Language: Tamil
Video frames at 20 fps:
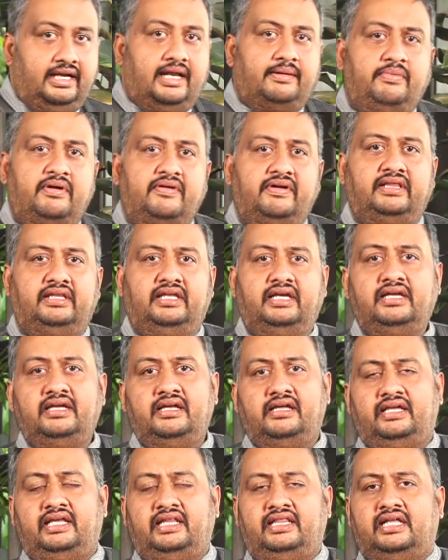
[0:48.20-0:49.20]
நம்ம வந்து
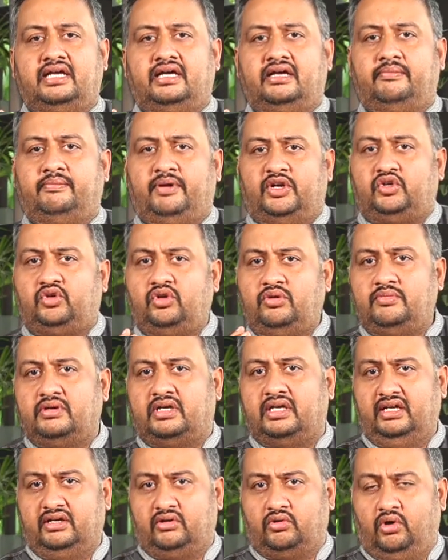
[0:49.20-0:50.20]
இந்த
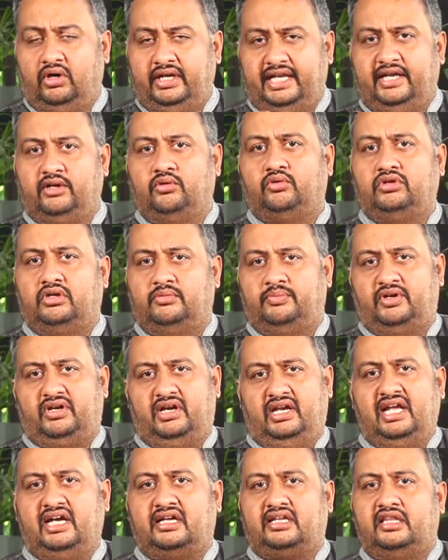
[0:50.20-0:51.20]
மஷ்ரூமுக்கு கோட்டிங் கொடுக்க
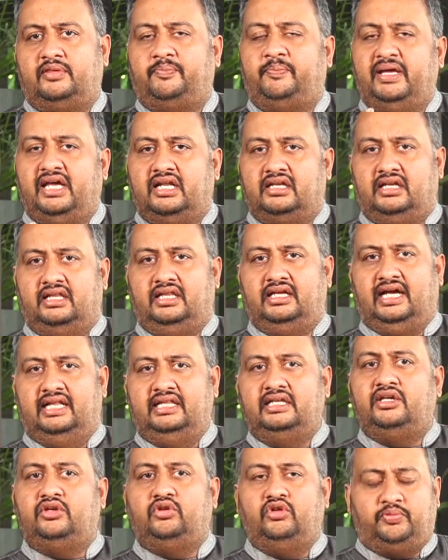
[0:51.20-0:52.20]
போகிறோம் இல்லையா கிறிஸ்பியாக இருக்கிறதுக்கு
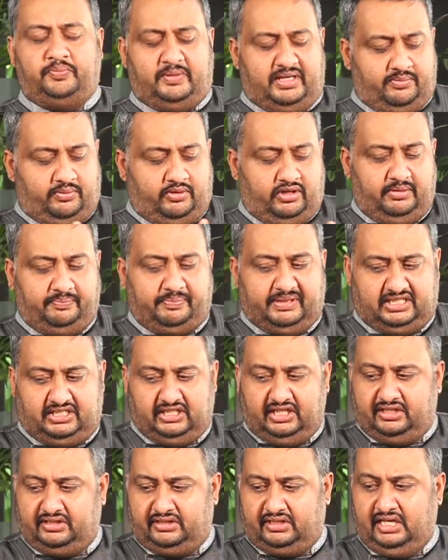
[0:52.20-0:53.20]
அதுக்கு யூஸ் பண்ண போகிறது
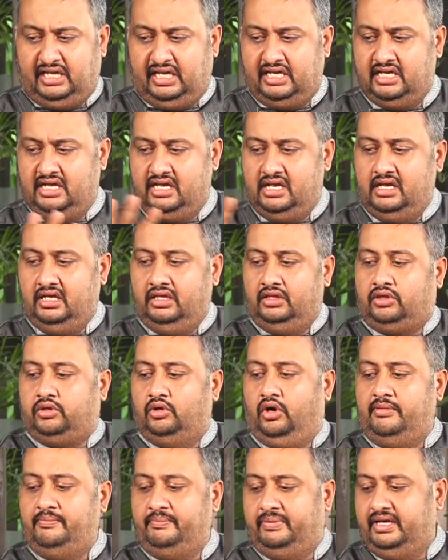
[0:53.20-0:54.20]
பச்சரிசி
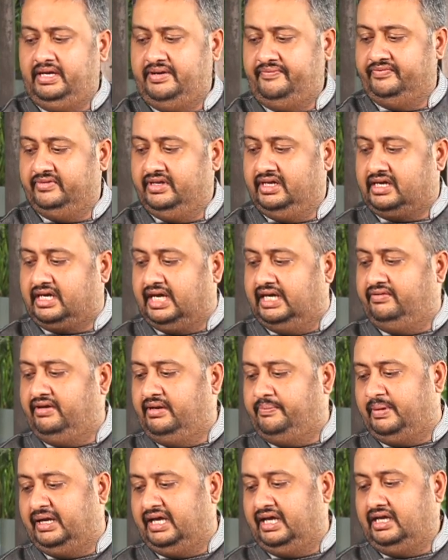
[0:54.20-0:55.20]
சோம்பு
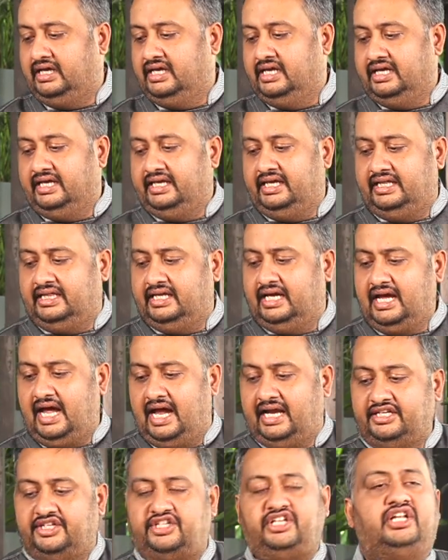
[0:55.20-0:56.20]
கருவேப்பிலை இதுதான்
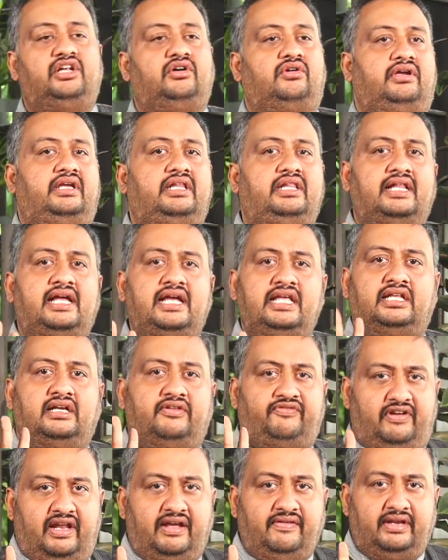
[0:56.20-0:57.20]
அண்ட் ஜீரகம் இதுதான்
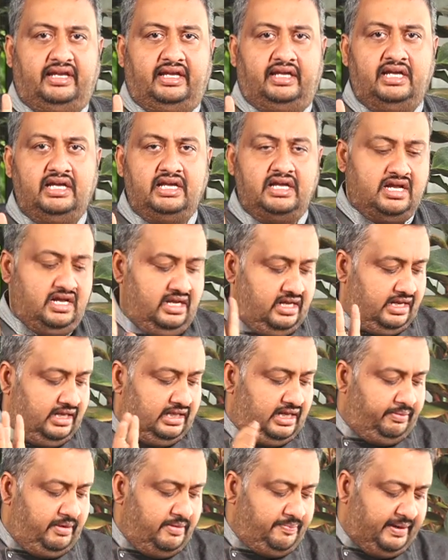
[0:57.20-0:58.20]
இதுக்கு ஃப்ளேவரிங்கு
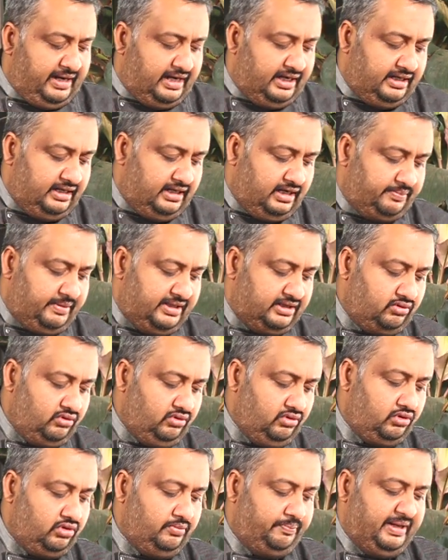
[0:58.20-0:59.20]
இது எப்படி பண்ணுறதுன்ற பார்த்துருவோம் ஸோ